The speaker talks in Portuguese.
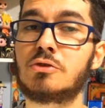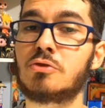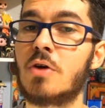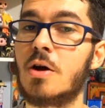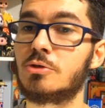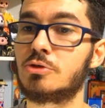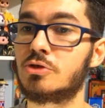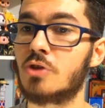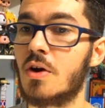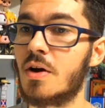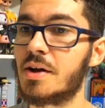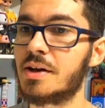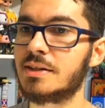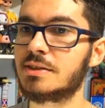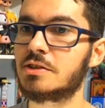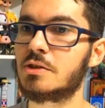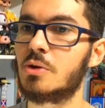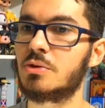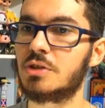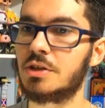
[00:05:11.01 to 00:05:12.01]
Pessoal, só
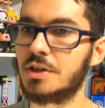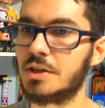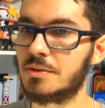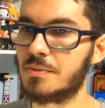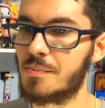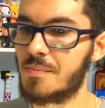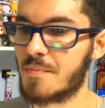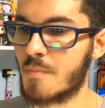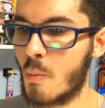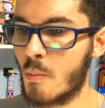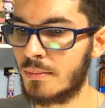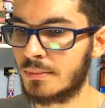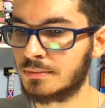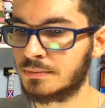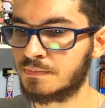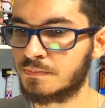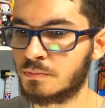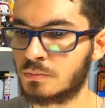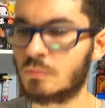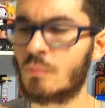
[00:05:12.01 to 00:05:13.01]
ressaltando
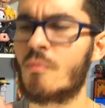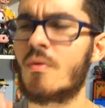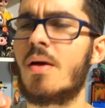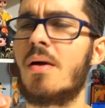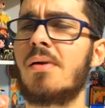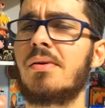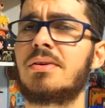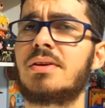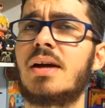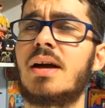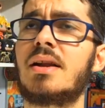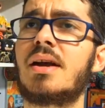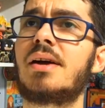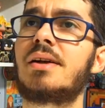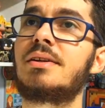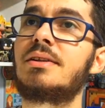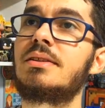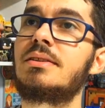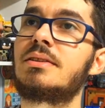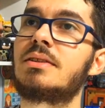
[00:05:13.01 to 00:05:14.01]
que a
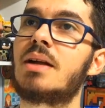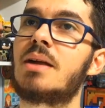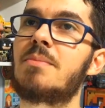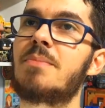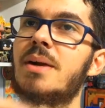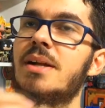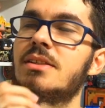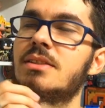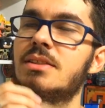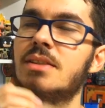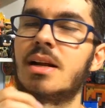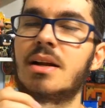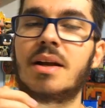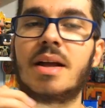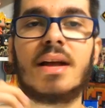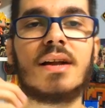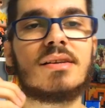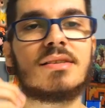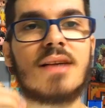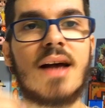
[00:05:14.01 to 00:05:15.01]
laranja ela parece ser
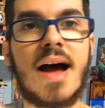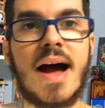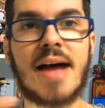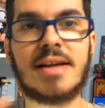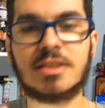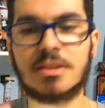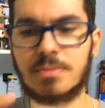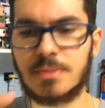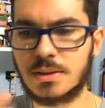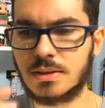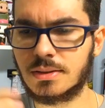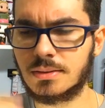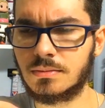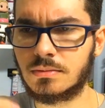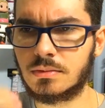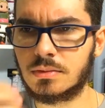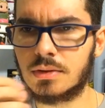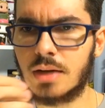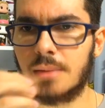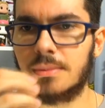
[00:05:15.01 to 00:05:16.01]
aquelas raspas,
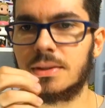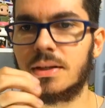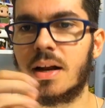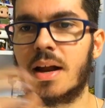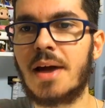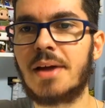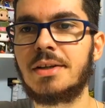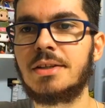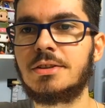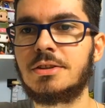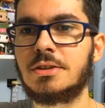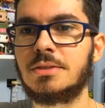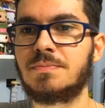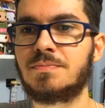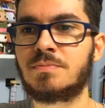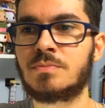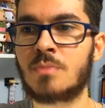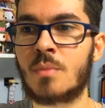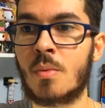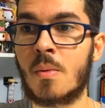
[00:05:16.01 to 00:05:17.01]
sabe, de
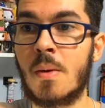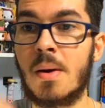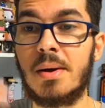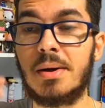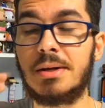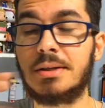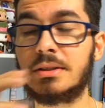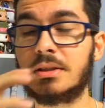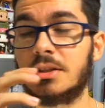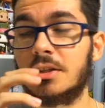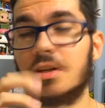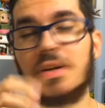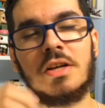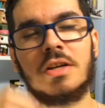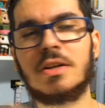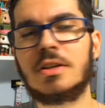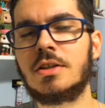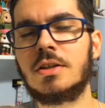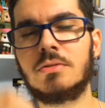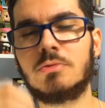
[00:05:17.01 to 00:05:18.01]
laranja,
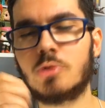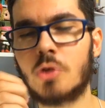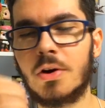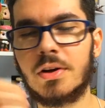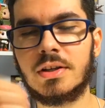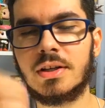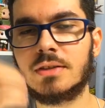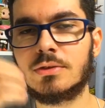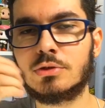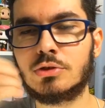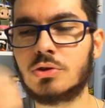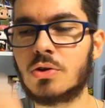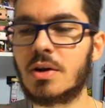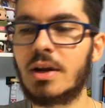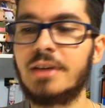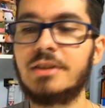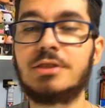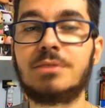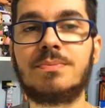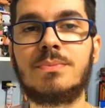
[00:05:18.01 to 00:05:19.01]
que torna o
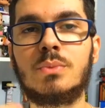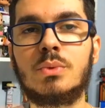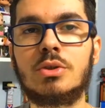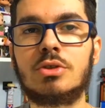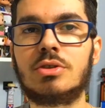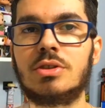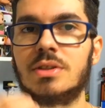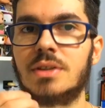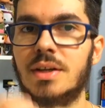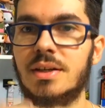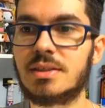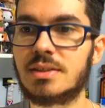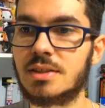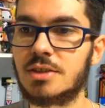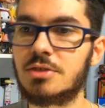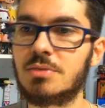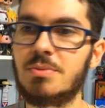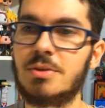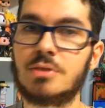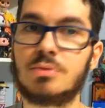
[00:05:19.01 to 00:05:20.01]
chocolate muito
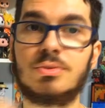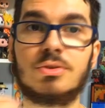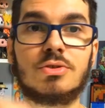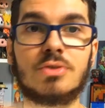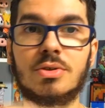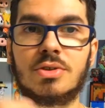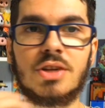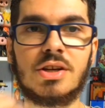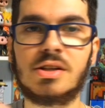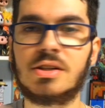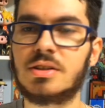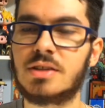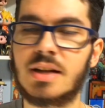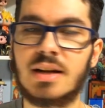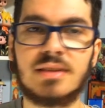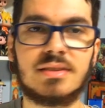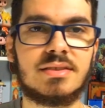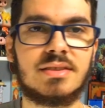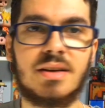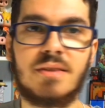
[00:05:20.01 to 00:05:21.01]
interessante mesmo. Isso eu tenho que
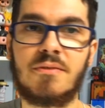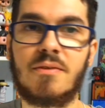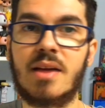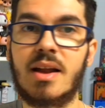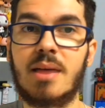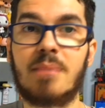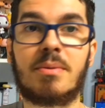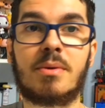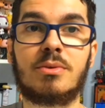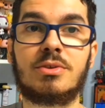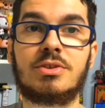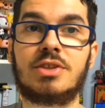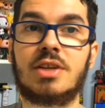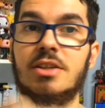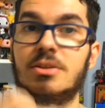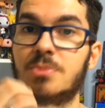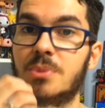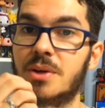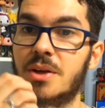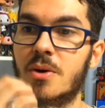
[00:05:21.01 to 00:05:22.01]
trazer falar para
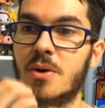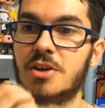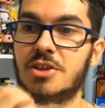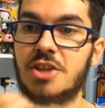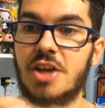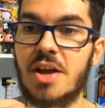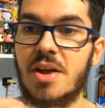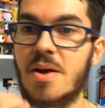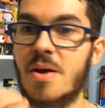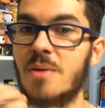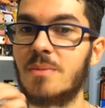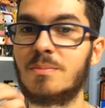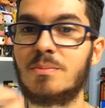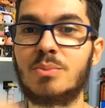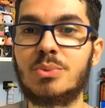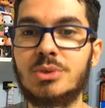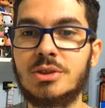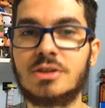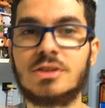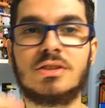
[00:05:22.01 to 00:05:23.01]
vocês porque eu achei
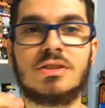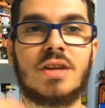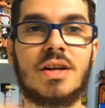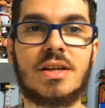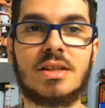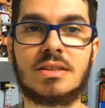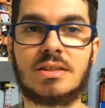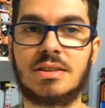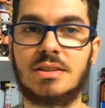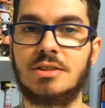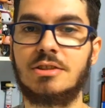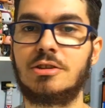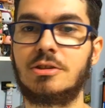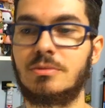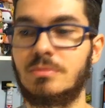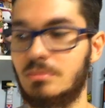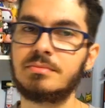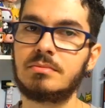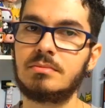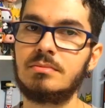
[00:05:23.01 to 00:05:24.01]
muito
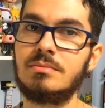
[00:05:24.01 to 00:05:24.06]
interessante.